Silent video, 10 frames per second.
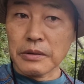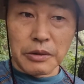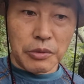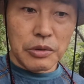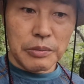
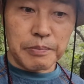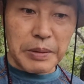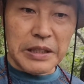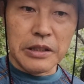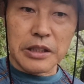그리고
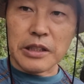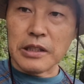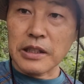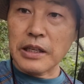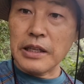반드시
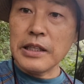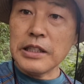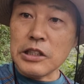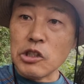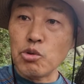그게
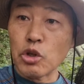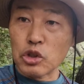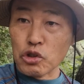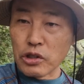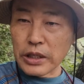
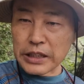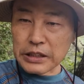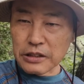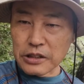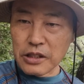이루어질
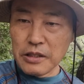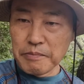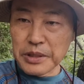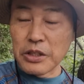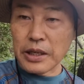거라는 것을
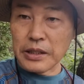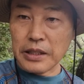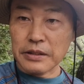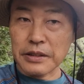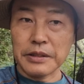믿어야
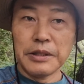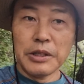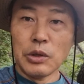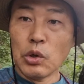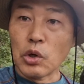되는 거예요.
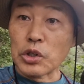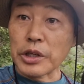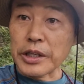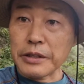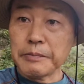
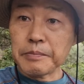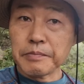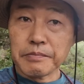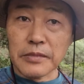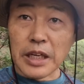어떻게요?
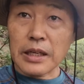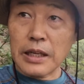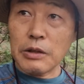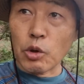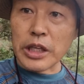
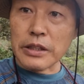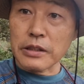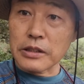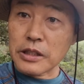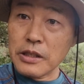내가
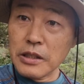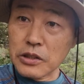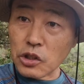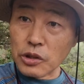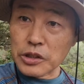원하는 것을
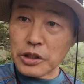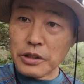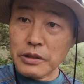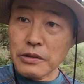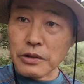
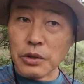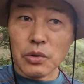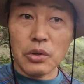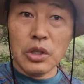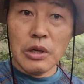적었어요.
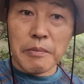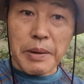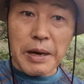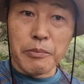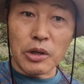그리고
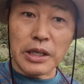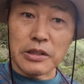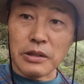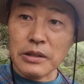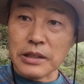
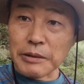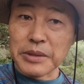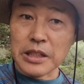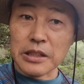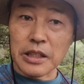반복해서
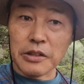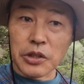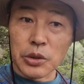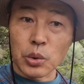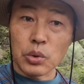잠재의식에
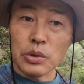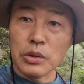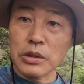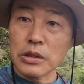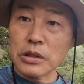계속
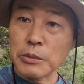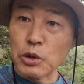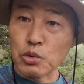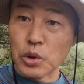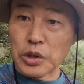
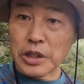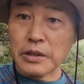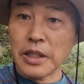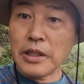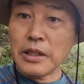심어
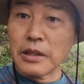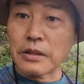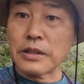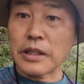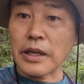주었어요.
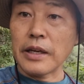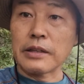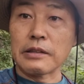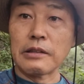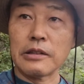
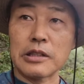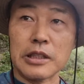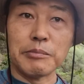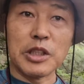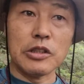그런데 그것
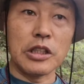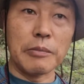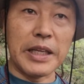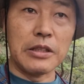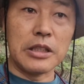
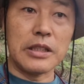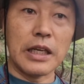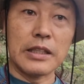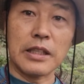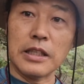잠재의식이 반드시
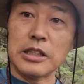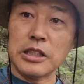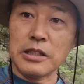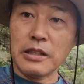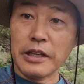나한테
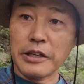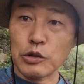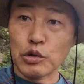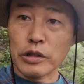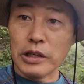지시를
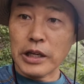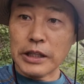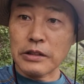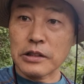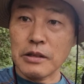내려줄
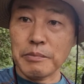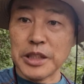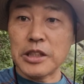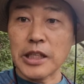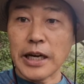거라는 야 것을
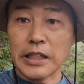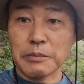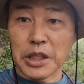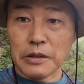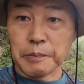믿지
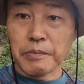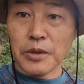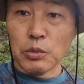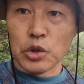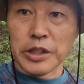않으면
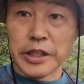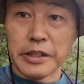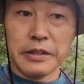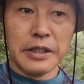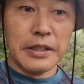어떻게
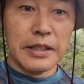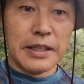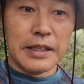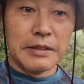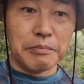돼요?
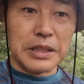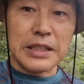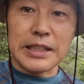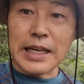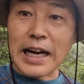
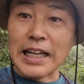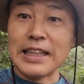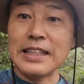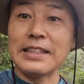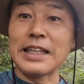믿지
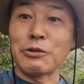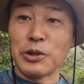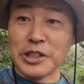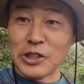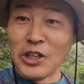않는
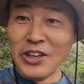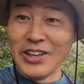대로 되죠.